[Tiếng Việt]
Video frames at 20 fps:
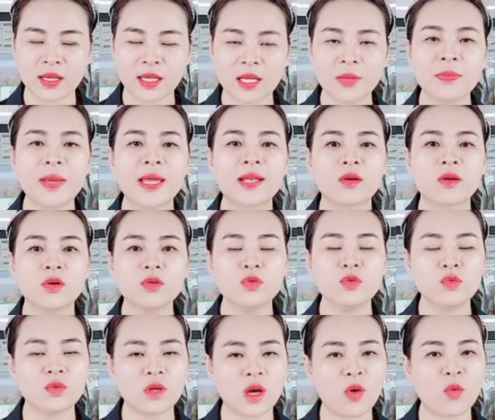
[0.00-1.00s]
Các bạn có
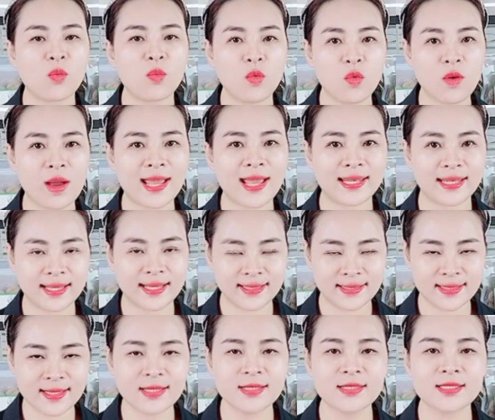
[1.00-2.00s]
nhu cầu mua hạt
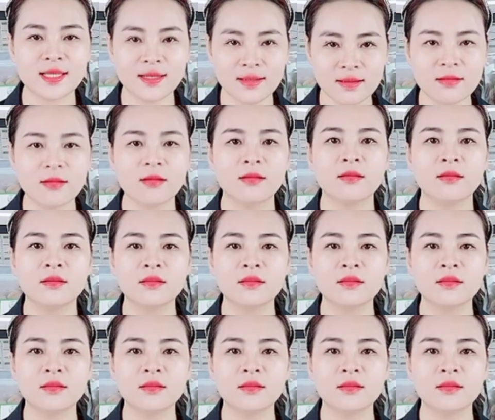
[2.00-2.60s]
hạnh nhân chất lượng